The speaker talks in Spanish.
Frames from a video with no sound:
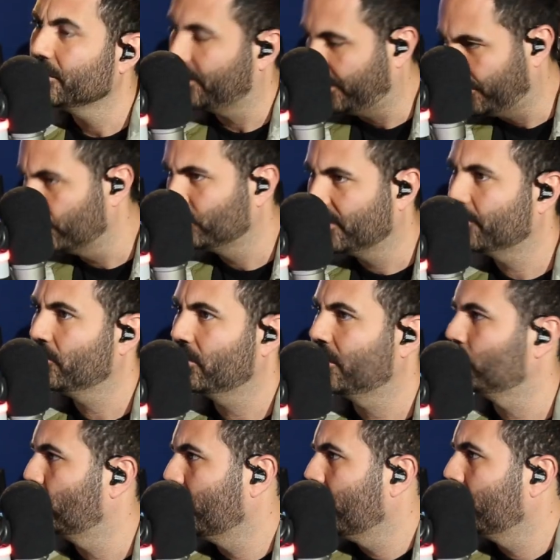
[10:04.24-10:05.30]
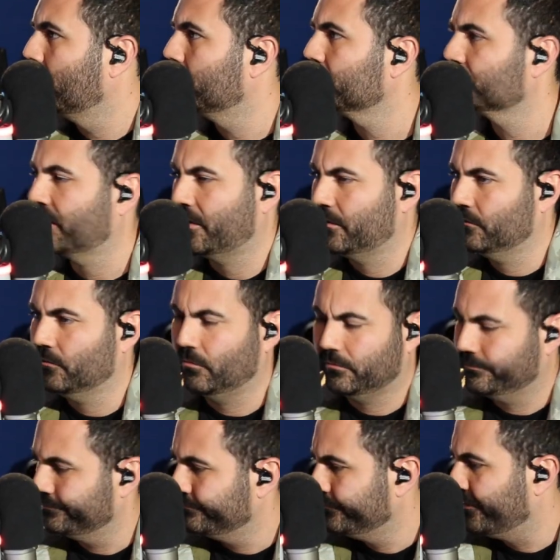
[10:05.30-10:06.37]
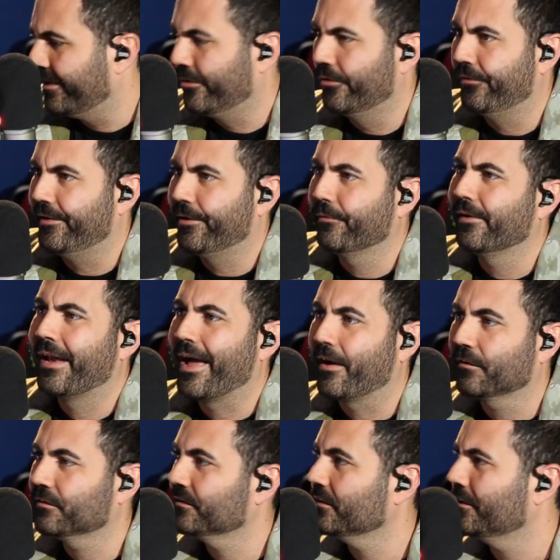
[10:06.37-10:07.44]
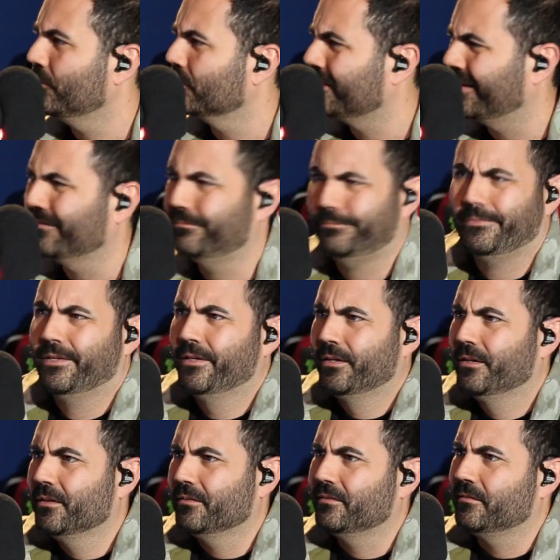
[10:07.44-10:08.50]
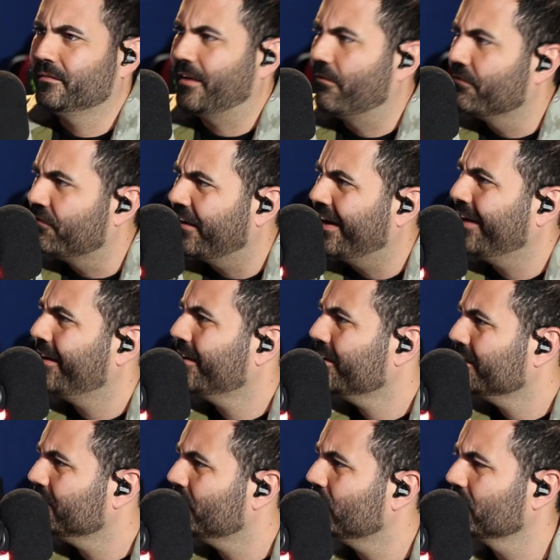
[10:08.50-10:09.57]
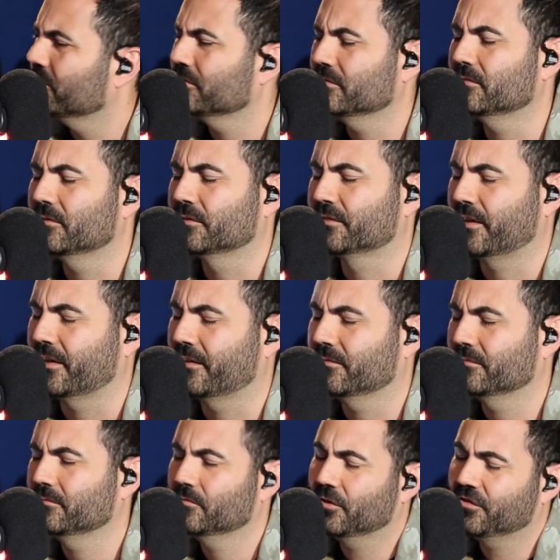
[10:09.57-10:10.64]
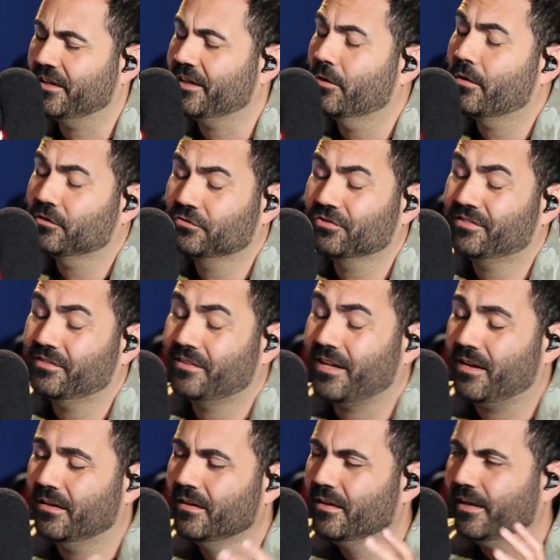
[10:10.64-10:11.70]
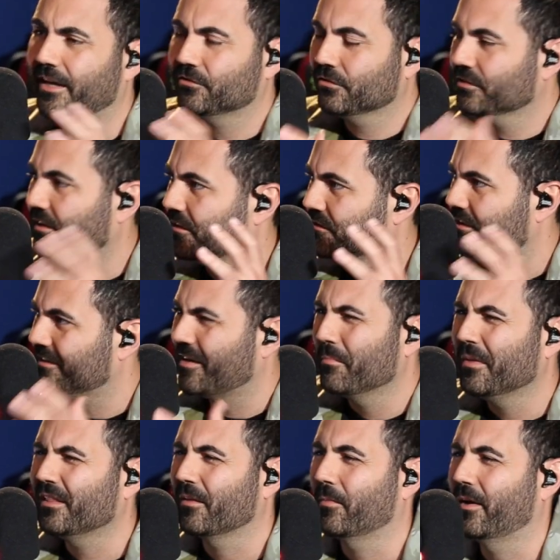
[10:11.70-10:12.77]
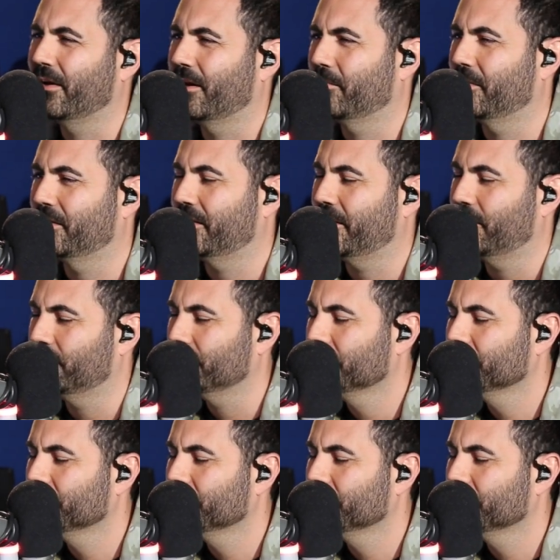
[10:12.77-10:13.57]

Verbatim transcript: Y eres un tipo natural, o sea, una onda relax y no tan, tan fake, ¿no? O sea, no sé, creo que eso, se, eso se transmite más en la pantalla.